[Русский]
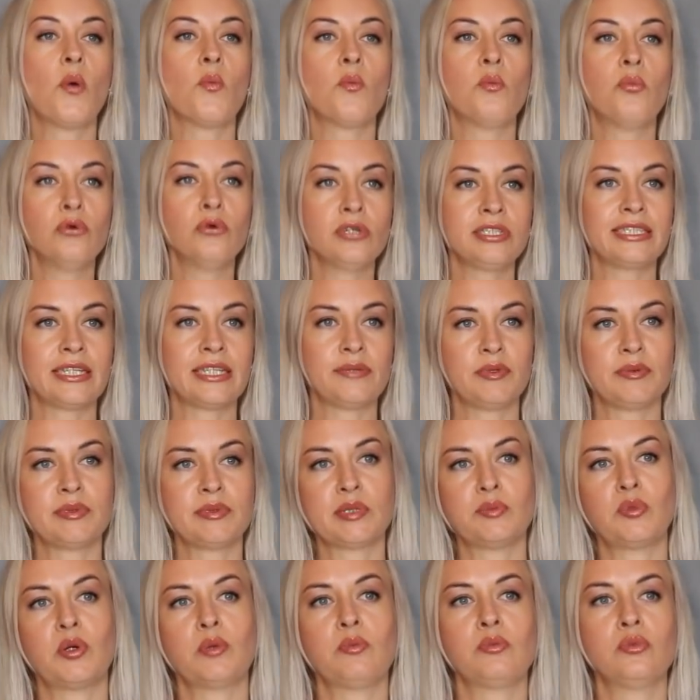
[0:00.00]
Будь самим
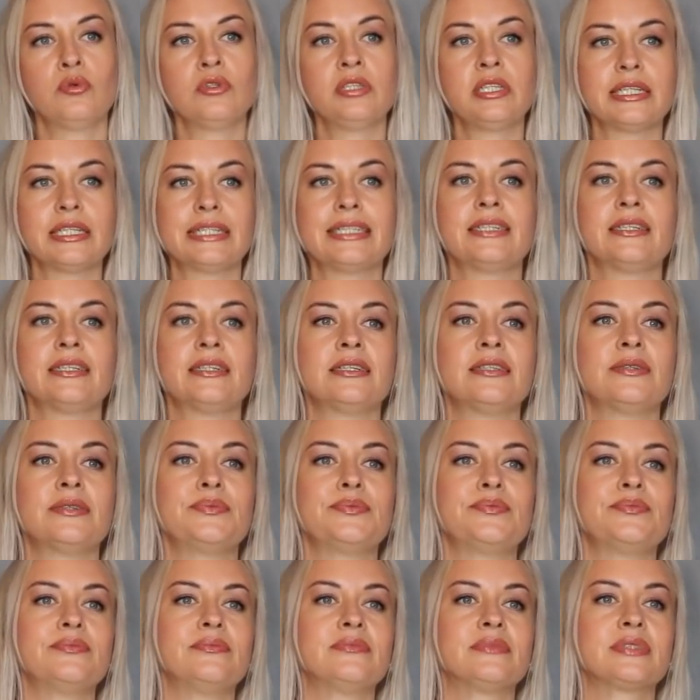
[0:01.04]
собой, будь,
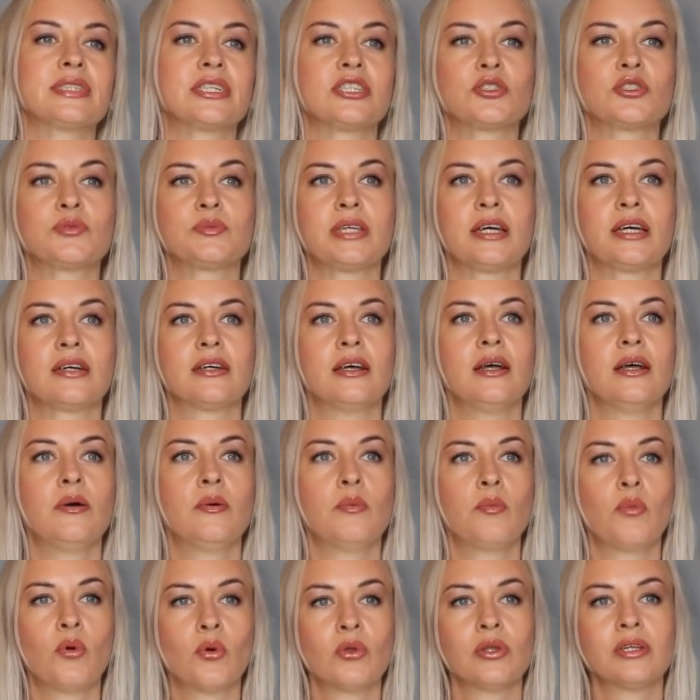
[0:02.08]
эм, скажем так,
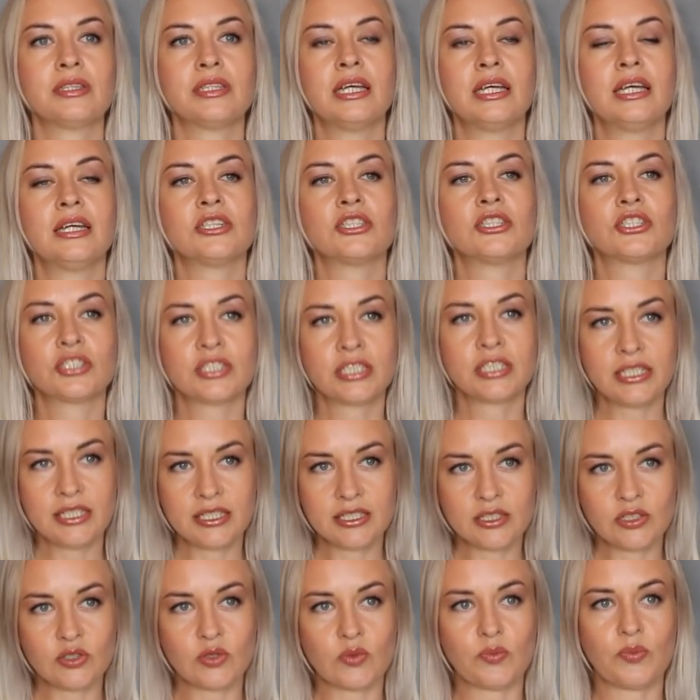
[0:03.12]
полон
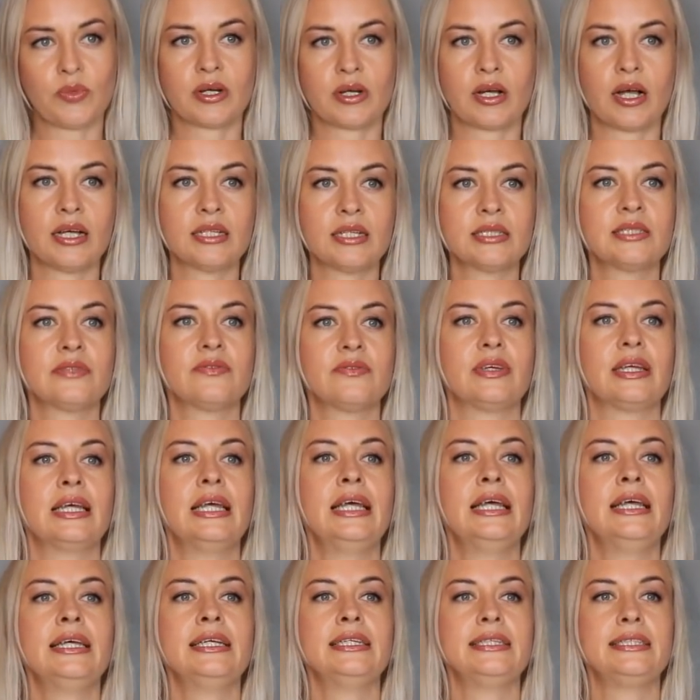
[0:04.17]
жизнью, показывай
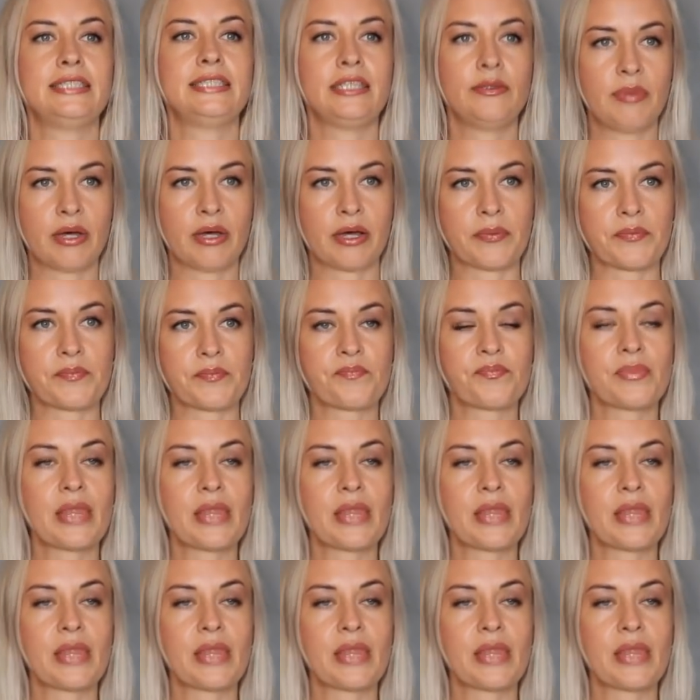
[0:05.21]
себя.